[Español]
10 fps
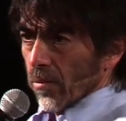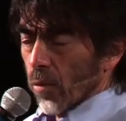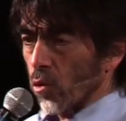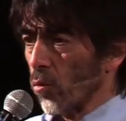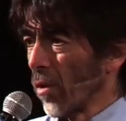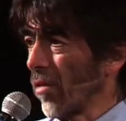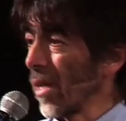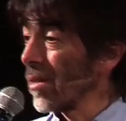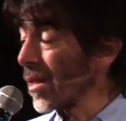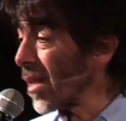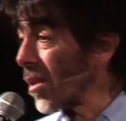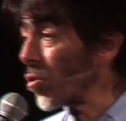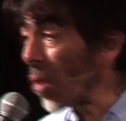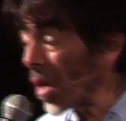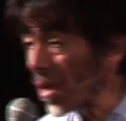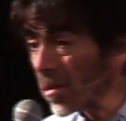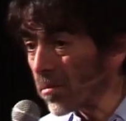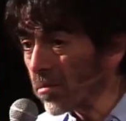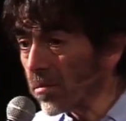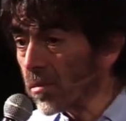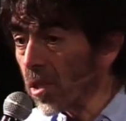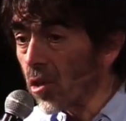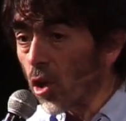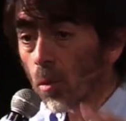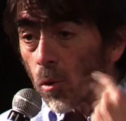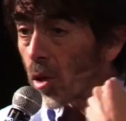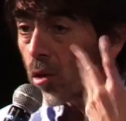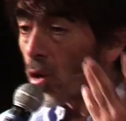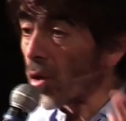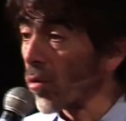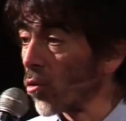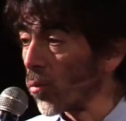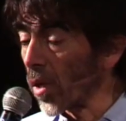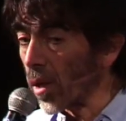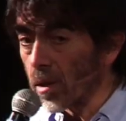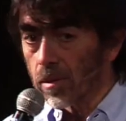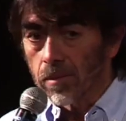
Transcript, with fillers: por su preferencia sexual o por el color de su piel.